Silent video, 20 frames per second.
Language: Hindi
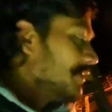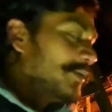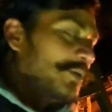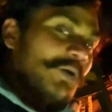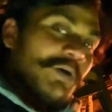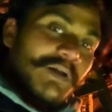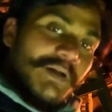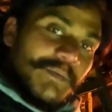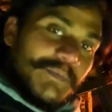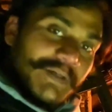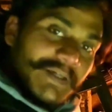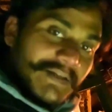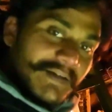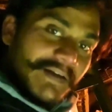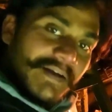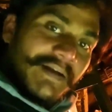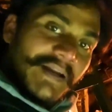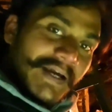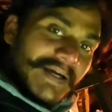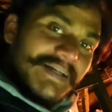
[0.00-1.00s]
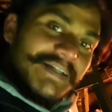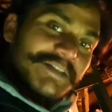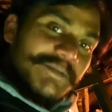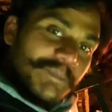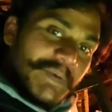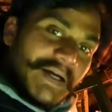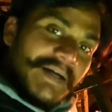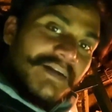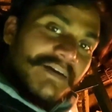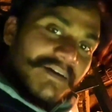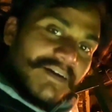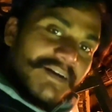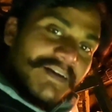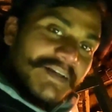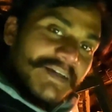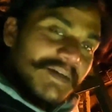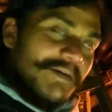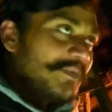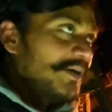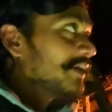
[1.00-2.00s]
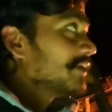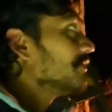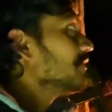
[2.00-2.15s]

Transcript: और अब ये नाइट स्पेंड करनी है भाई